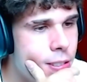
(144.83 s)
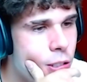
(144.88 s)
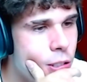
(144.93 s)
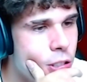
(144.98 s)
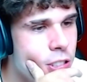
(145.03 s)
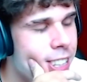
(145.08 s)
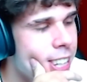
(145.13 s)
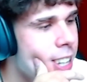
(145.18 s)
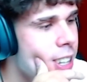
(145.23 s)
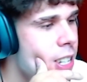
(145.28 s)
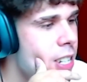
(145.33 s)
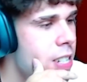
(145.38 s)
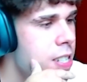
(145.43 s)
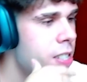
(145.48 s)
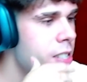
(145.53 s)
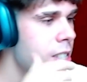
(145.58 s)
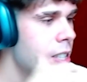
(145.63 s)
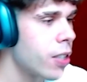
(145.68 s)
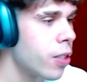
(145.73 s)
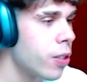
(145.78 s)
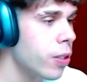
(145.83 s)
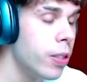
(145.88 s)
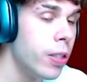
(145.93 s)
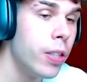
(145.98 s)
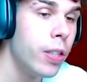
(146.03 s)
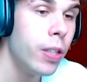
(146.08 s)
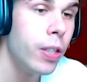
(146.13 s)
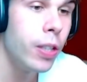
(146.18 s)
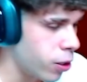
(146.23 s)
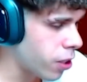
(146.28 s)
No sé qué hace en este siglo.
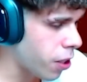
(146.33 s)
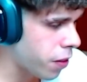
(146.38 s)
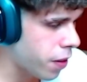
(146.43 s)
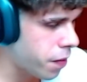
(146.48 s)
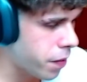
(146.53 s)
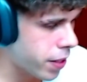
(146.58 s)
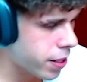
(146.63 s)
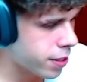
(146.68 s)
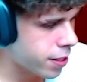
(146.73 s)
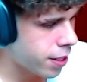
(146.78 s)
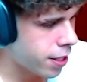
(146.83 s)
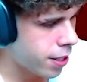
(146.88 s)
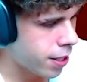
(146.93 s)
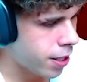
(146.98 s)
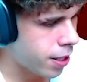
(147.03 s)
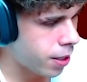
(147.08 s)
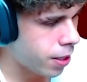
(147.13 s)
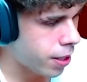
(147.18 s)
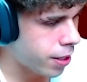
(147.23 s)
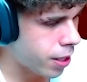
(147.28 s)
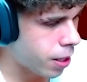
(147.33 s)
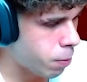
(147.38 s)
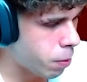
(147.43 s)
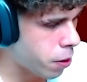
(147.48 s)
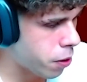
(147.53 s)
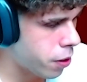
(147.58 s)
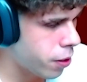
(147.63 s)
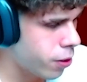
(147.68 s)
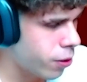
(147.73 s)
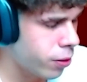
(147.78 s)
No te centres en el, en el,
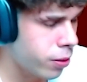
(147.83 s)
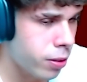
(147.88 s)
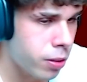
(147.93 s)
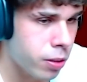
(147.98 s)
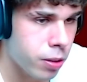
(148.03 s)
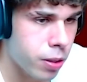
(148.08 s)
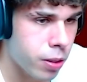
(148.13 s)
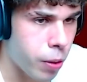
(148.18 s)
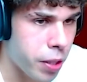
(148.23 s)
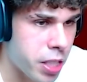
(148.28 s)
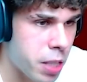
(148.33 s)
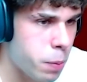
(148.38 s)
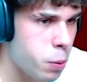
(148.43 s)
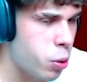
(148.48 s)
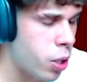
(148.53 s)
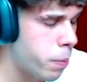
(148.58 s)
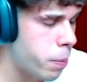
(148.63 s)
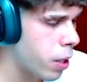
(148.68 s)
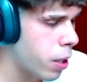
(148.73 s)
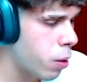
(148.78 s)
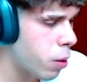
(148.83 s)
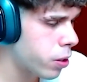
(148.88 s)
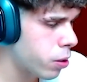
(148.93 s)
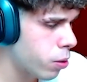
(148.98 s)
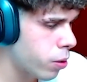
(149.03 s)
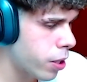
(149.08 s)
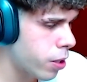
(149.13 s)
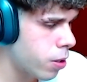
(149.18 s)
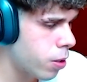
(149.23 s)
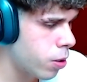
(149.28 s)
vecino, aunque lleve un
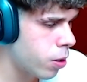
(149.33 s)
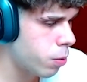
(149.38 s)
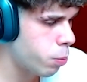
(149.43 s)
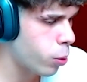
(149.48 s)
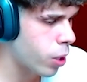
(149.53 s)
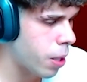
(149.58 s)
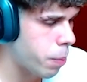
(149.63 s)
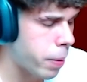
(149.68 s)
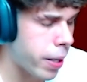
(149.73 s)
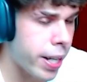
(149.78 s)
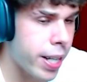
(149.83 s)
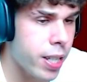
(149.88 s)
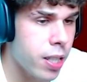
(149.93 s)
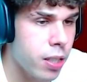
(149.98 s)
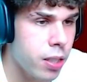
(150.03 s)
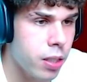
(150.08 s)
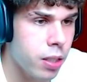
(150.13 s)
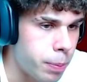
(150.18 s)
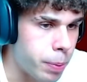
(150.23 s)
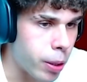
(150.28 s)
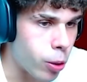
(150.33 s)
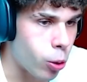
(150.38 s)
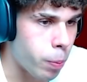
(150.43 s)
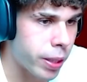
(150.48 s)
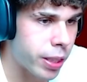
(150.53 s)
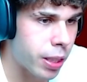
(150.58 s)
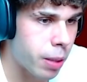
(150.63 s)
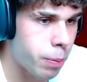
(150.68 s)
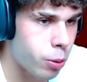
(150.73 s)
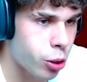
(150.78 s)
M4 que no pueda pagar, y
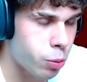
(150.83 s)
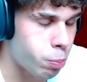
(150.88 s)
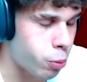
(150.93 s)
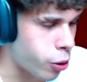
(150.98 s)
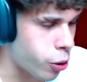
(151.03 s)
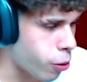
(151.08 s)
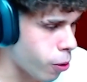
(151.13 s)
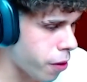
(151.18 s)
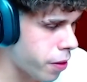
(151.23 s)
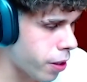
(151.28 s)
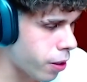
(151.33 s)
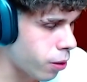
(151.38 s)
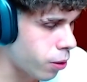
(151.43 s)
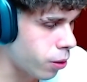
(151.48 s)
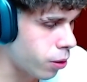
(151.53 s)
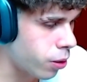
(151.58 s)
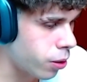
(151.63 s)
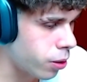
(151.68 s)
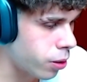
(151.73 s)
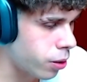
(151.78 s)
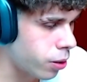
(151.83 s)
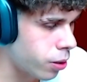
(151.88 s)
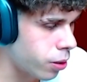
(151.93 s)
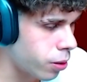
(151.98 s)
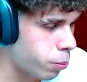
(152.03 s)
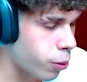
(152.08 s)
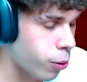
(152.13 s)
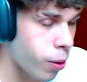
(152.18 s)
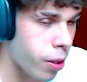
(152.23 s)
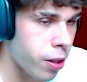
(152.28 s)
preocúpate pues, por, no
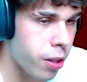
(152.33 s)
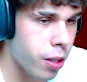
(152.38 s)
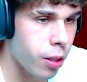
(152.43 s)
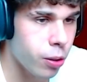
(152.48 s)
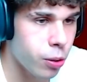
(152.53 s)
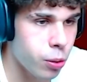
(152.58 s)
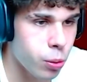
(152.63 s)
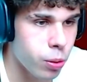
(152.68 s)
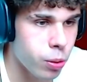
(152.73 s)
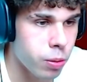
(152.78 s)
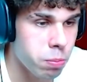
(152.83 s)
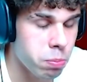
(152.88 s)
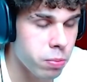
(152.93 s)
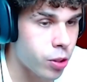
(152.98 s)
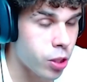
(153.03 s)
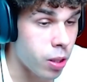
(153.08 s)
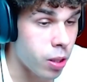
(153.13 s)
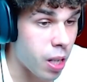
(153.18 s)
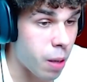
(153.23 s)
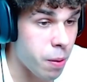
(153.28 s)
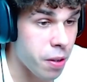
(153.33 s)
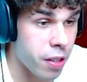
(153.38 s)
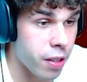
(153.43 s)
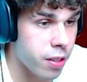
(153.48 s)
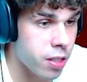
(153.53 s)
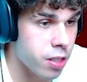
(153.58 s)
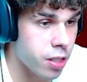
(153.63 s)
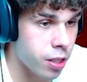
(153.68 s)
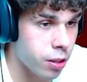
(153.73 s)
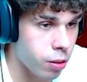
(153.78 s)
hacerlo, por no hacerlo tú. Sí, la
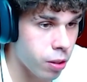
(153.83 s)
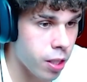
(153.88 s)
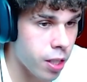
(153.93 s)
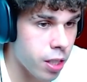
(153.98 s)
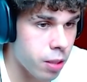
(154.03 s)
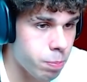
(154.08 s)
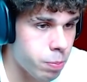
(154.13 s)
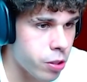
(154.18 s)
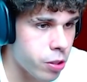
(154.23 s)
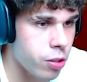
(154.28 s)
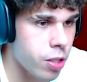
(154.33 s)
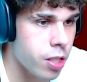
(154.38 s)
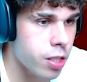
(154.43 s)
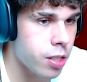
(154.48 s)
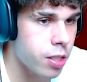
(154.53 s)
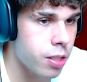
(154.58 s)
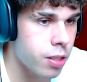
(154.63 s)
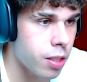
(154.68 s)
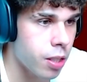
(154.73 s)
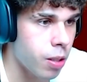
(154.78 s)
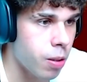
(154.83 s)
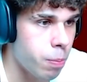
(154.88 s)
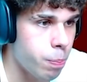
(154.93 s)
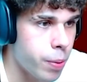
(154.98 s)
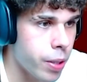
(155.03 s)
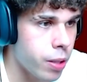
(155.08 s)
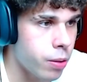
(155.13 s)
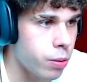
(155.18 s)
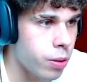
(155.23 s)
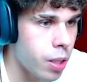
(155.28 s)
verdad es que todas las personas se
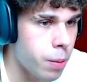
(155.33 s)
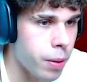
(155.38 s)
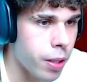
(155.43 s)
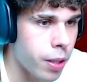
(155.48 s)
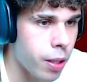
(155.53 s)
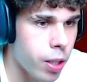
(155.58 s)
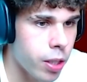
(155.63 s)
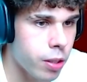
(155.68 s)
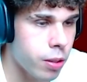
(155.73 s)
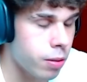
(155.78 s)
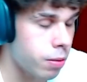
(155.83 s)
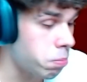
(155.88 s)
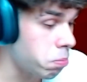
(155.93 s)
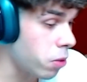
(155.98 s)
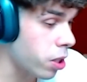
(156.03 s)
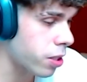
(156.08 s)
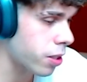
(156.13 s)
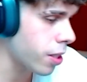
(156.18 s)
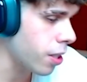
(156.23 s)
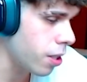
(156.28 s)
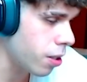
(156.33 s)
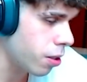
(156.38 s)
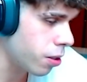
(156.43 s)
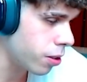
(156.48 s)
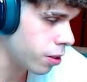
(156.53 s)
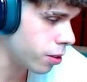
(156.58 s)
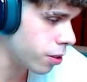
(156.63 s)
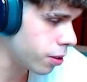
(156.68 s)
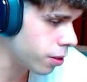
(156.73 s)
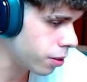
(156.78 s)
compran un M4. Es que
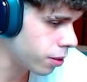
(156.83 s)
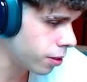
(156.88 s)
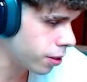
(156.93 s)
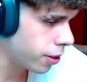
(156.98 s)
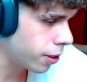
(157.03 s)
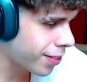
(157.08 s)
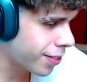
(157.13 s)
no...